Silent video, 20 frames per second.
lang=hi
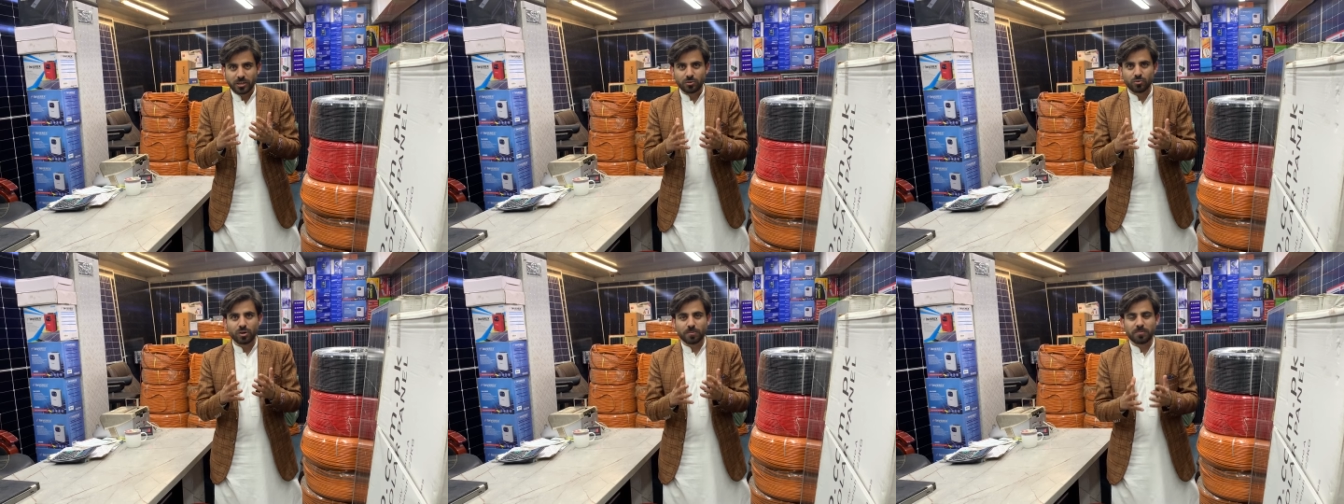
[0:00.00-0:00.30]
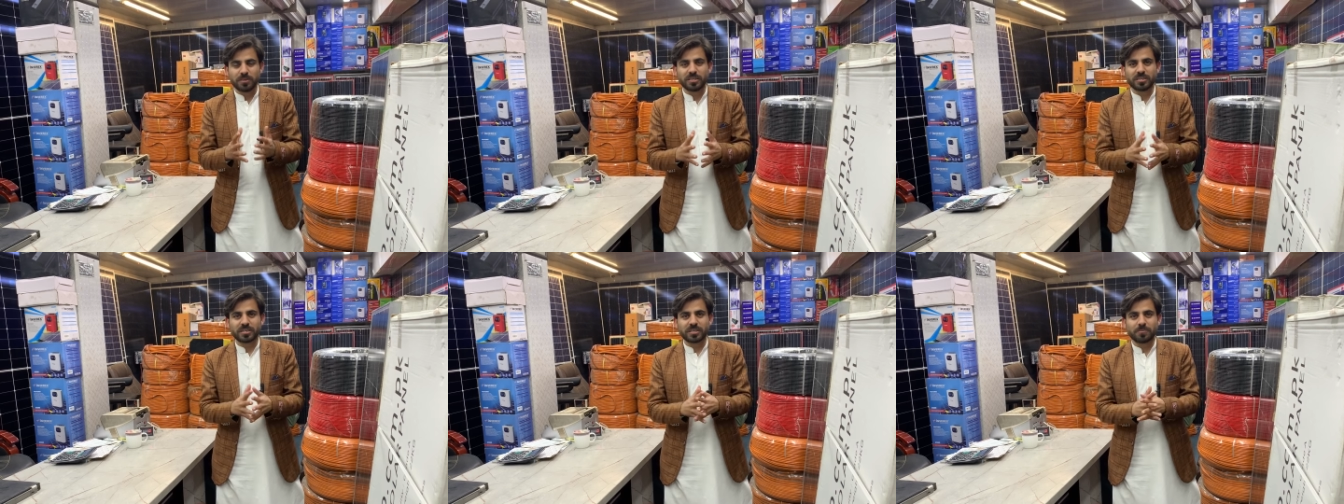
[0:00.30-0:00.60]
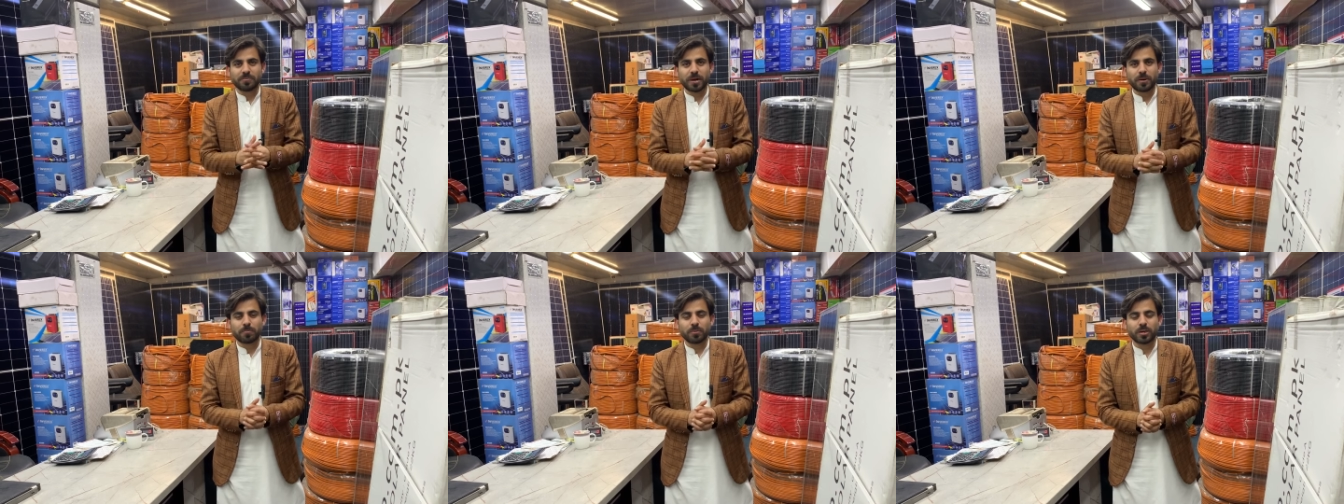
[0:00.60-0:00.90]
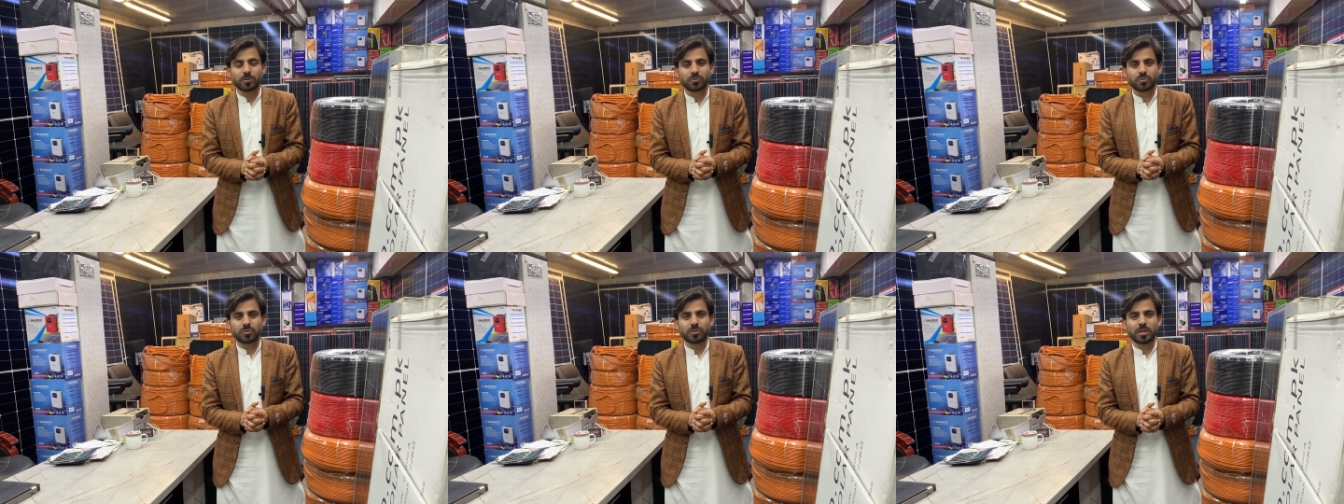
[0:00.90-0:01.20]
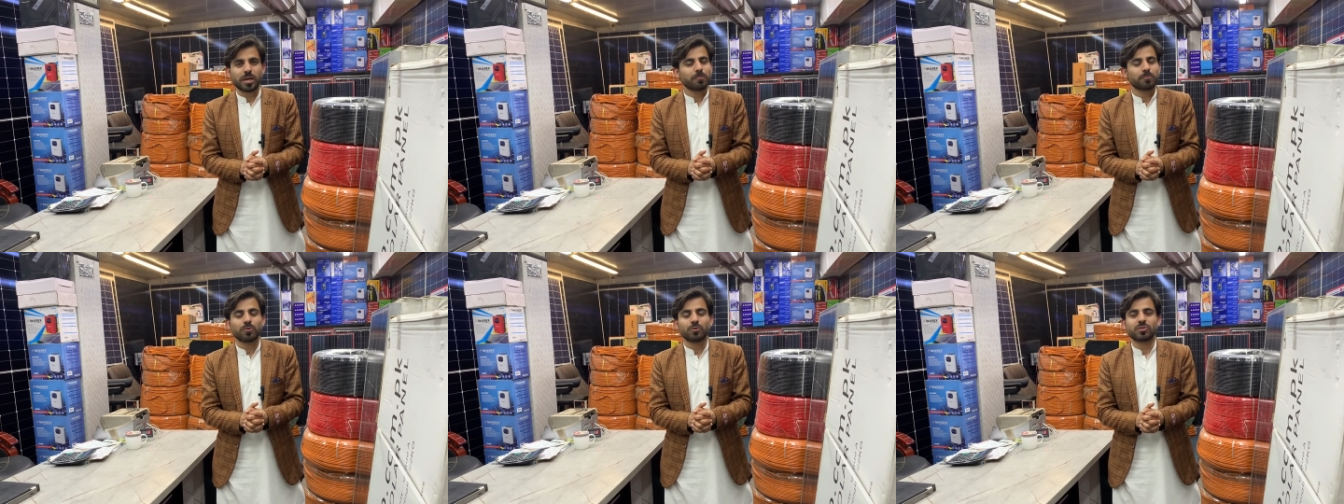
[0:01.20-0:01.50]
न्यू अपडेट हम आप
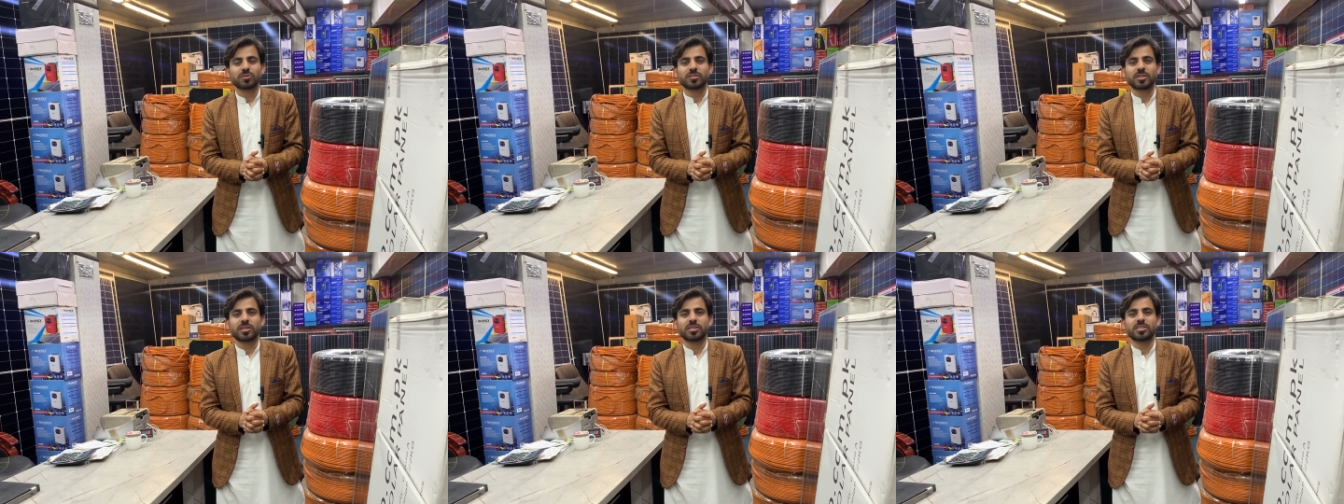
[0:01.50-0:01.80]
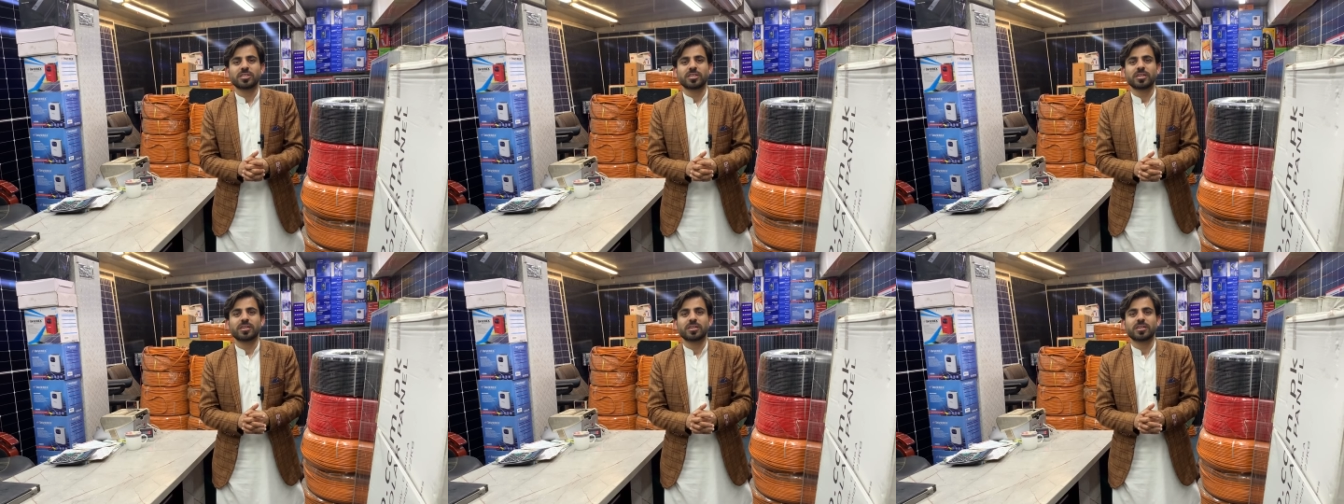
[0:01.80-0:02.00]
लोग आप लोगों के साथ